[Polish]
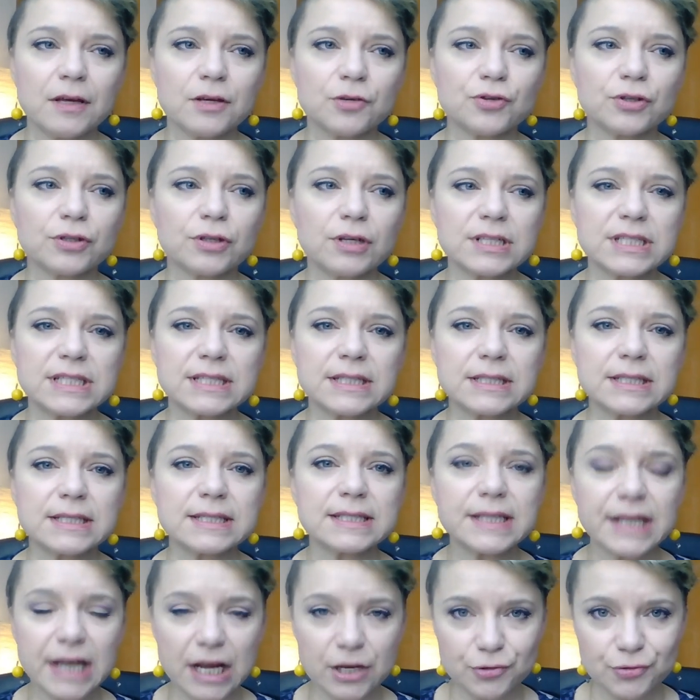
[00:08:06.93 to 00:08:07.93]
że to jest
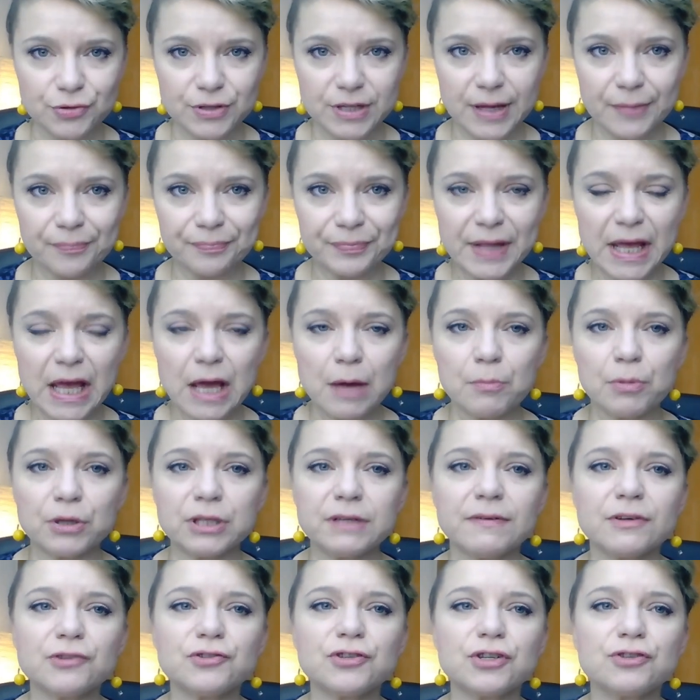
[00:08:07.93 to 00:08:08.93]
straszne,
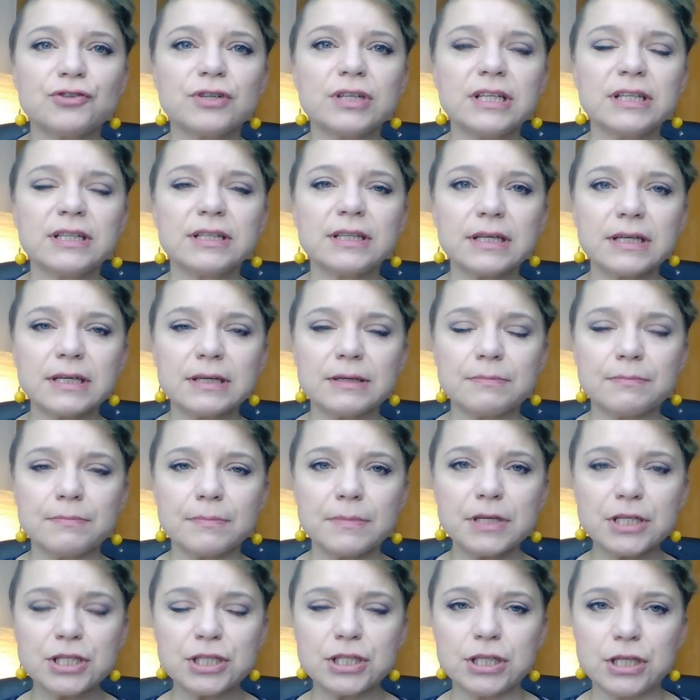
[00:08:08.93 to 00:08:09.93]
ponieważ jeżeli Ty
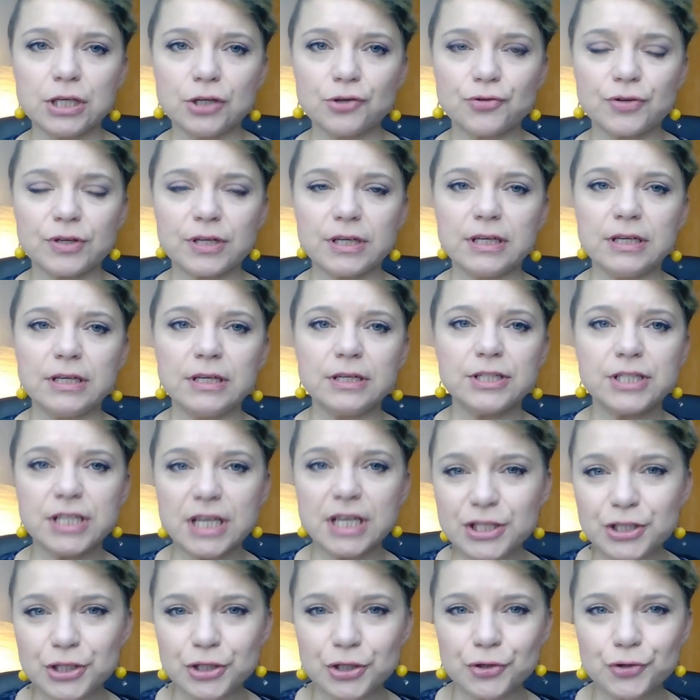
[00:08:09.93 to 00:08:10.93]
myślisz i
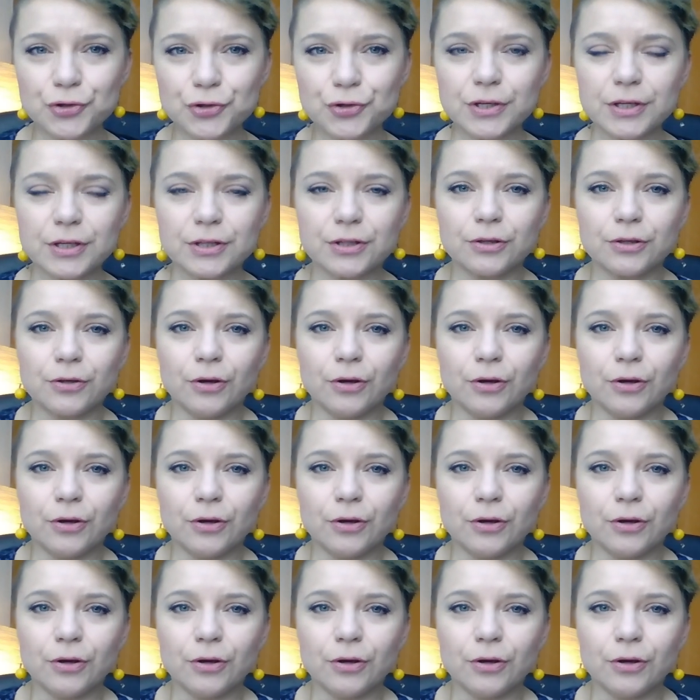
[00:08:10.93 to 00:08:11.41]
siedzisz,